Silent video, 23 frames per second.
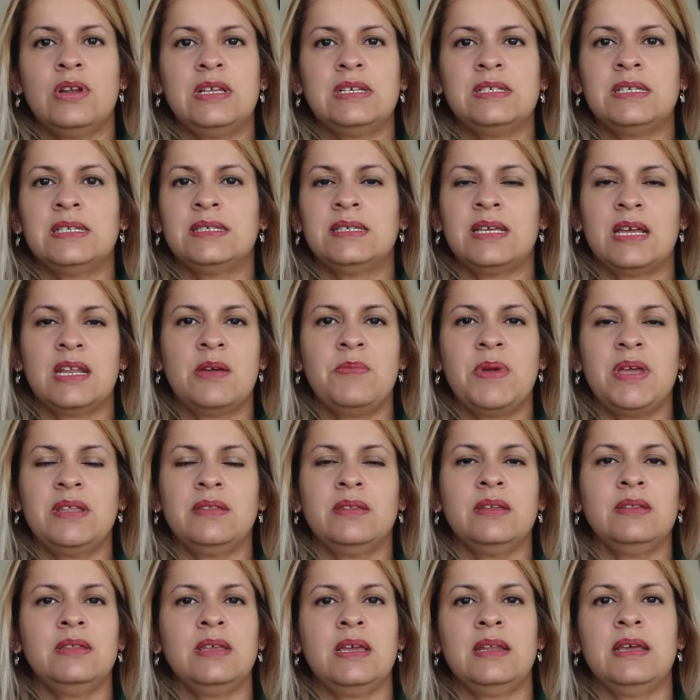
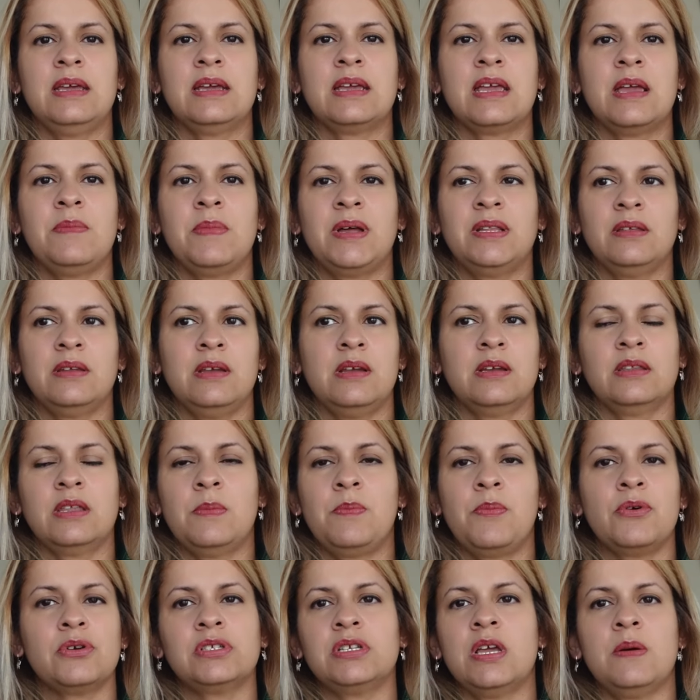necesariamente tienes que mantenerte
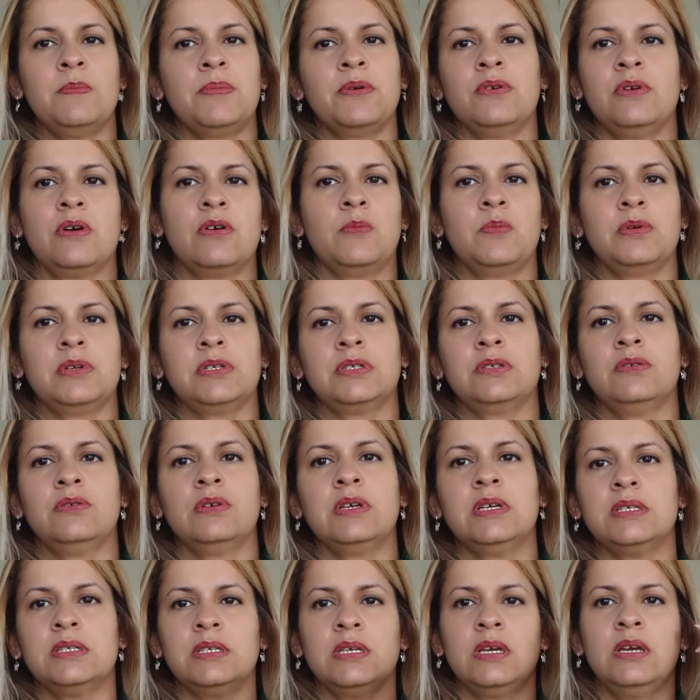por siempre en una corporación
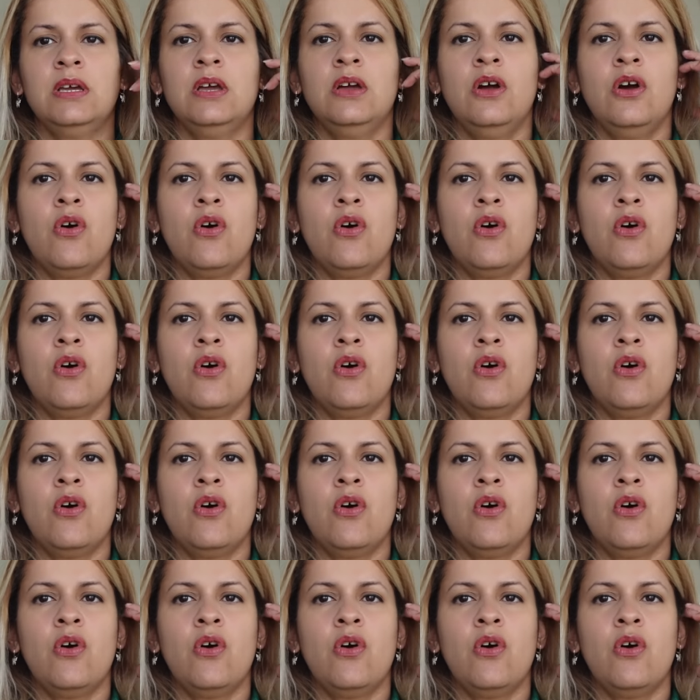S